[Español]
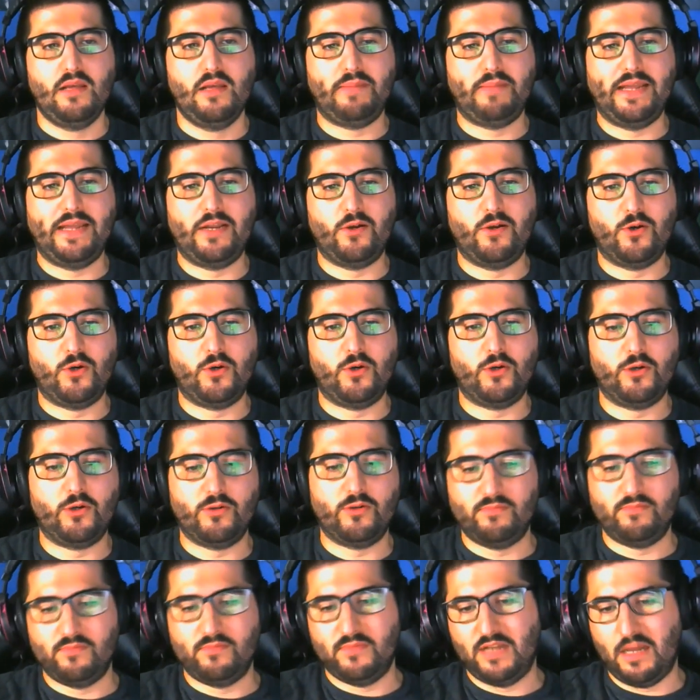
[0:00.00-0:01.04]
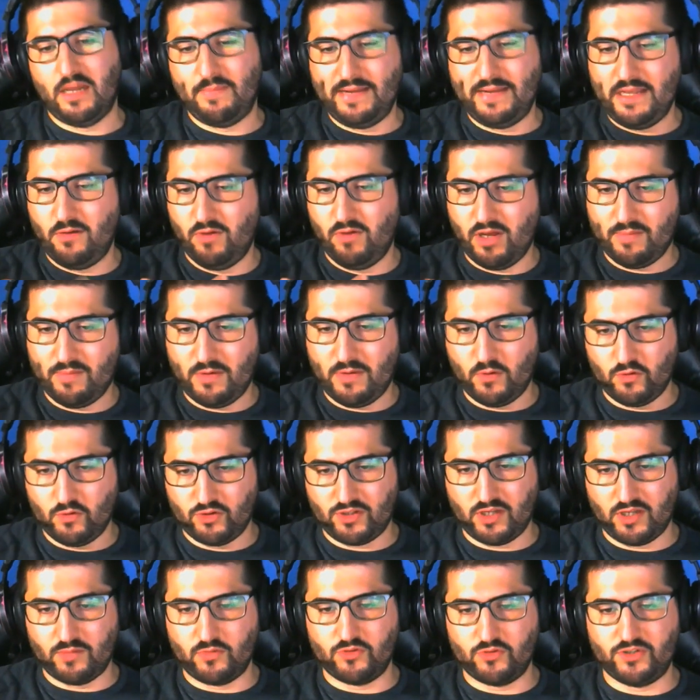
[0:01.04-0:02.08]
Pero la película me ha
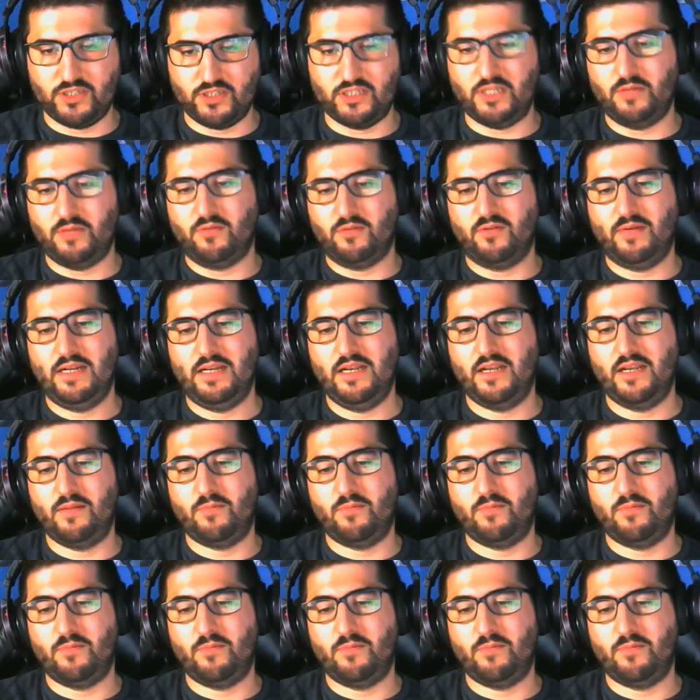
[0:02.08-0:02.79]
gustado muchísimo, ¿vale?